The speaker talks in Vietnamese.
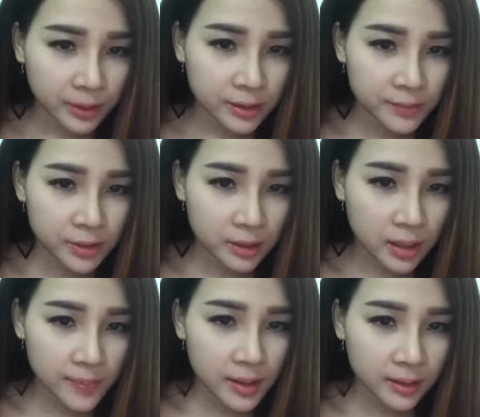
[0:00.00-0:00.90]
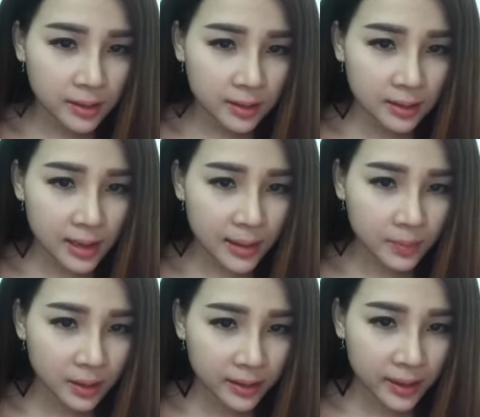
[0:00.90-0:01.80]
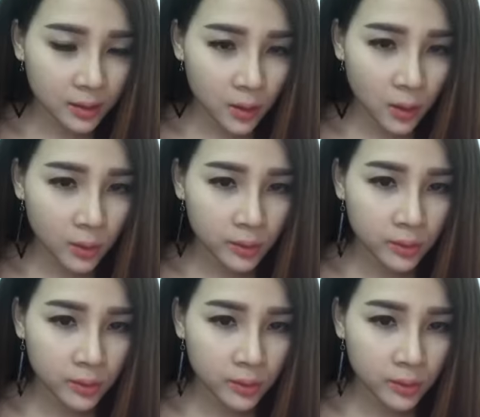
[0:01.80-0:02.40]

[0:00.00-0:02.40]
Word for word: chườm trực tiếp lên cho cái da mình nó nhanh khô,